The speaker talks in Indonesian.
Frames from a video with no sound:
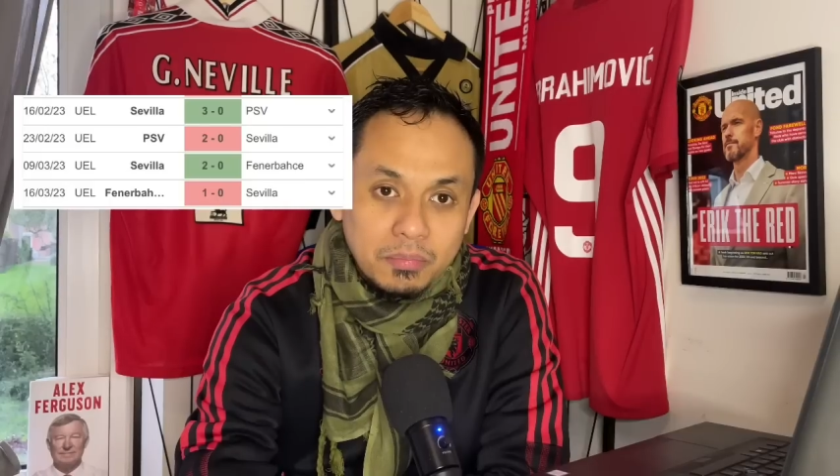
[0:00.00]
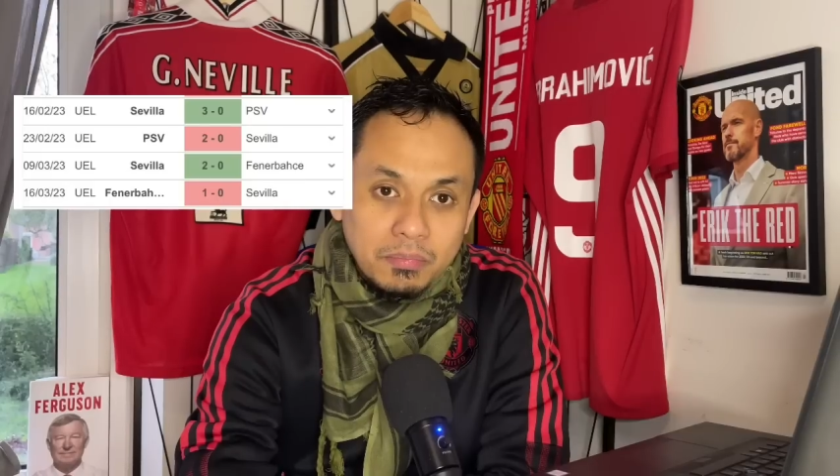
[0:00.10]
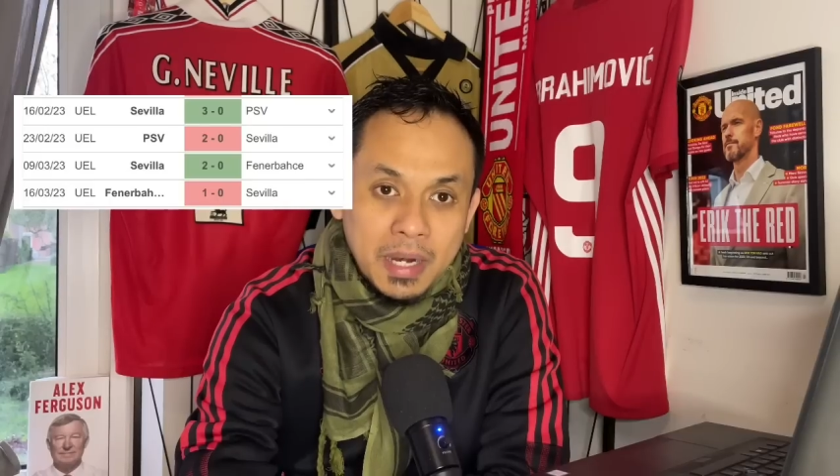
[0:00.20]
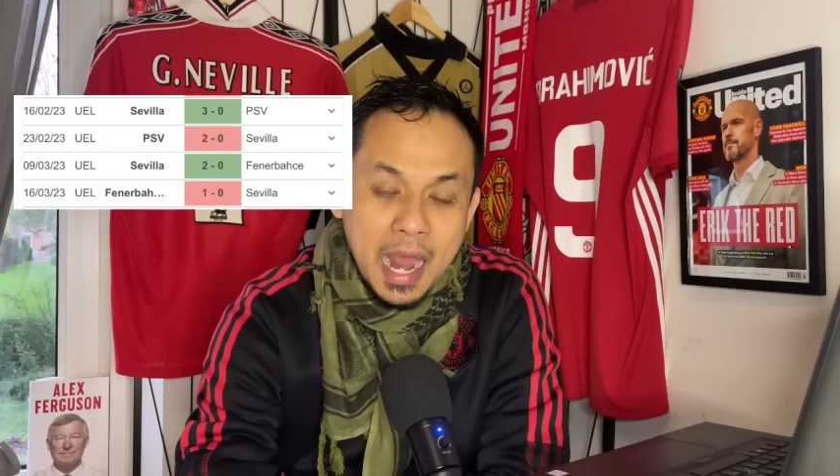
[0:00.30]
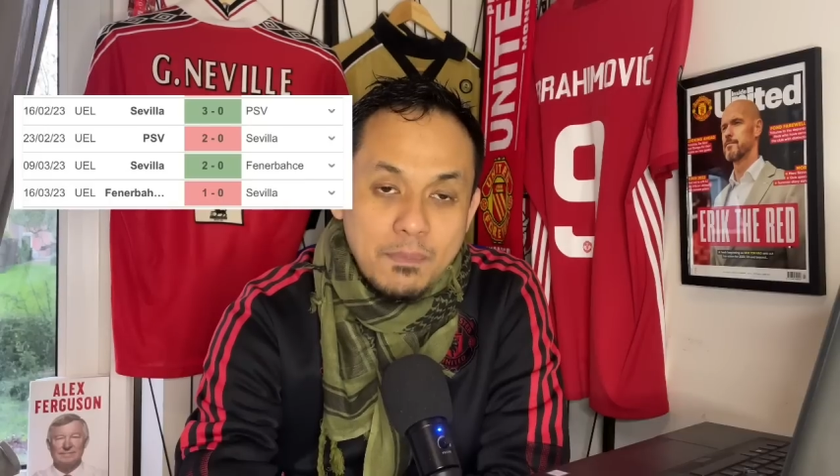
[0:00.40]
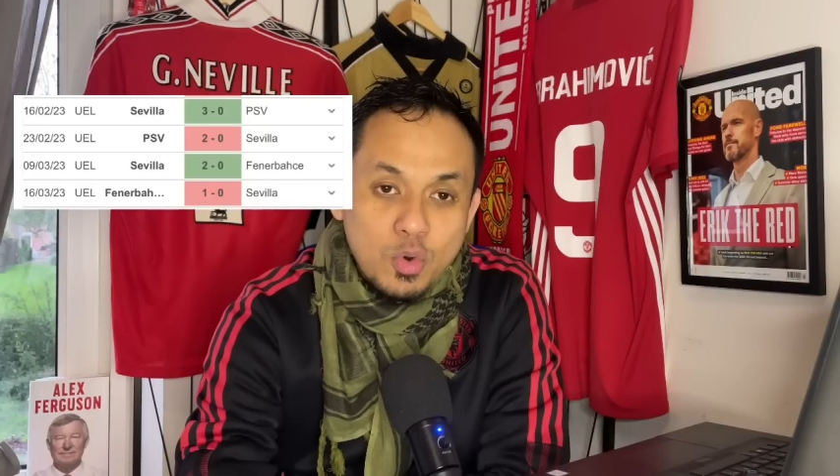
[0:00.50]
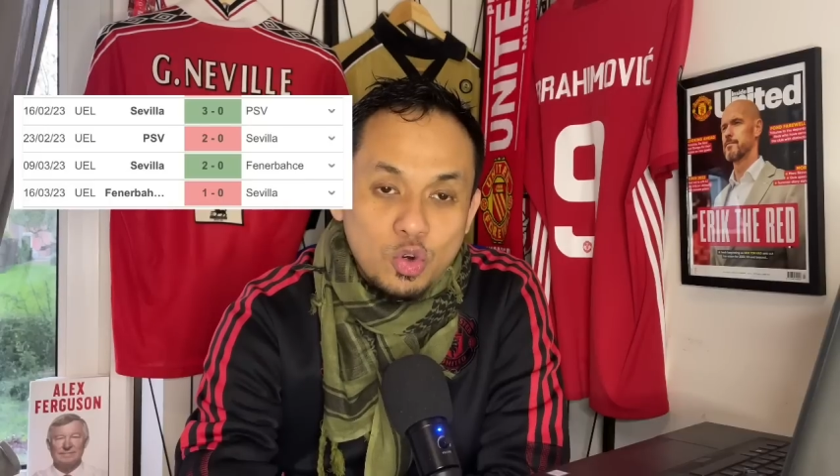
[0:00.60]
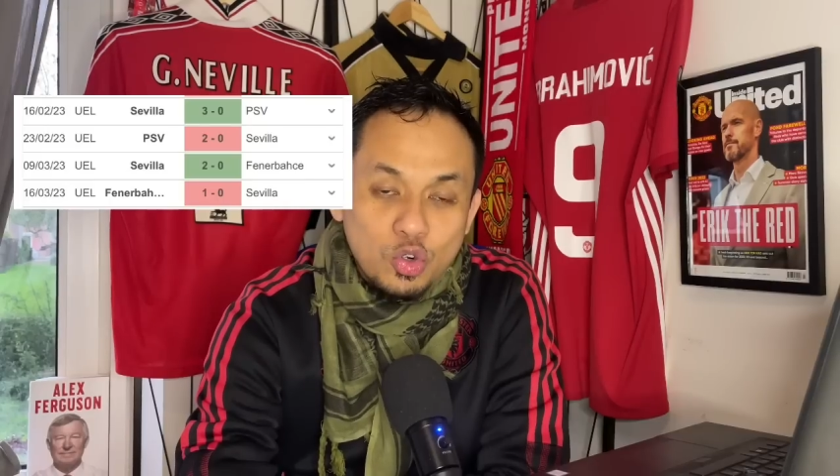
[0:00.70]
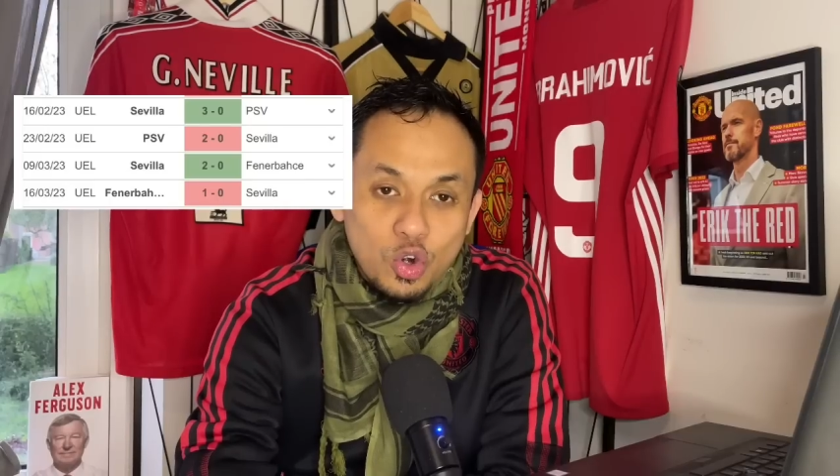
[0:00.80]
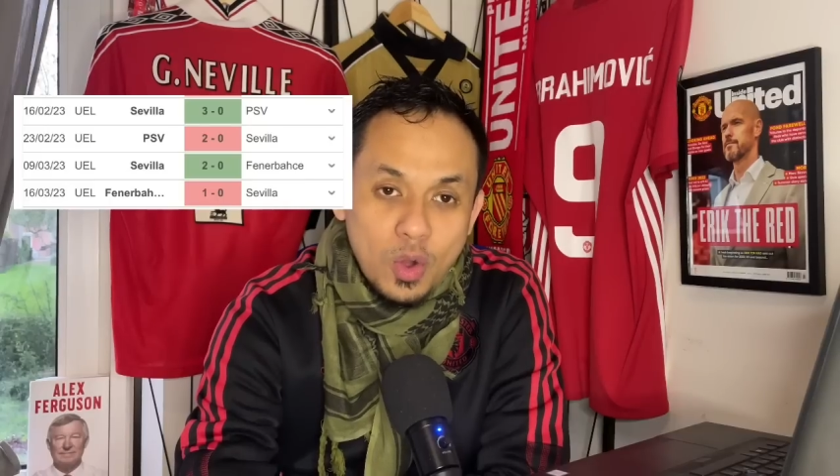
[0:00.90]

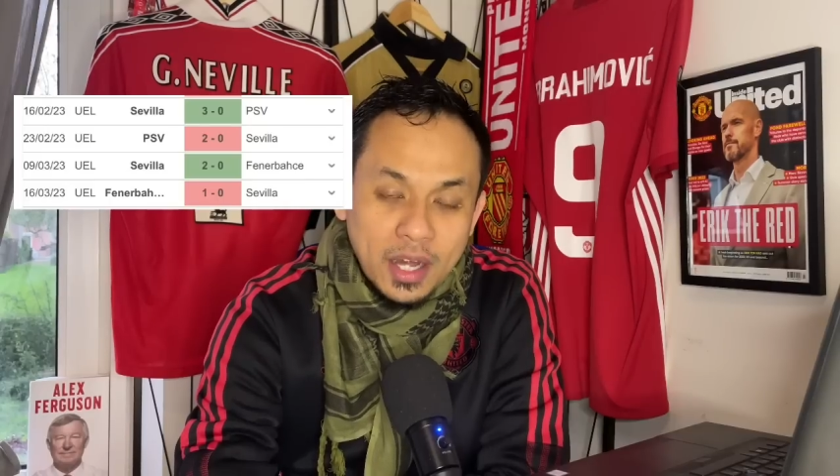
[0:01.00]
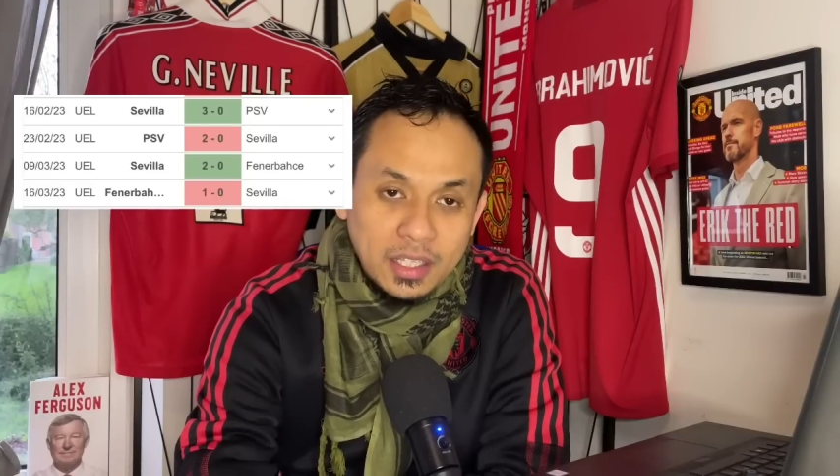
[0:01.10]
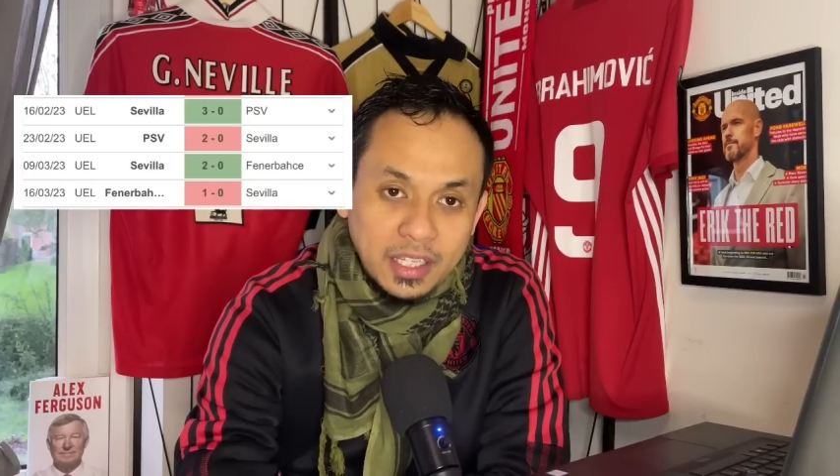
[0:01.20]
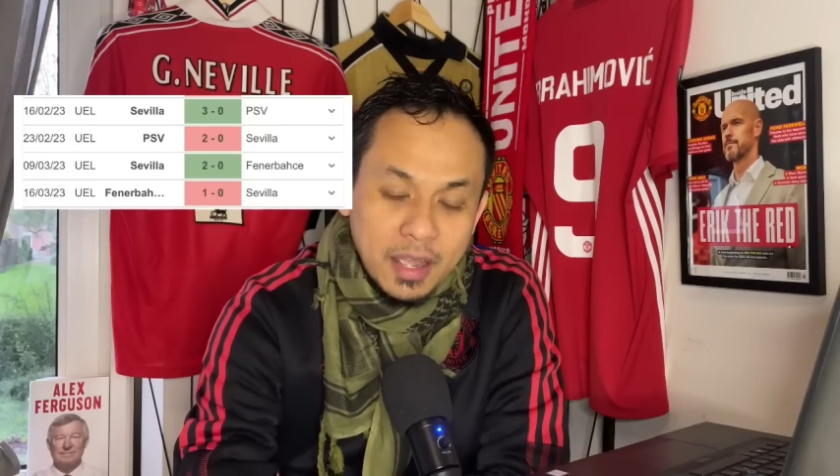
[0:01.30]
menabung duluan ketika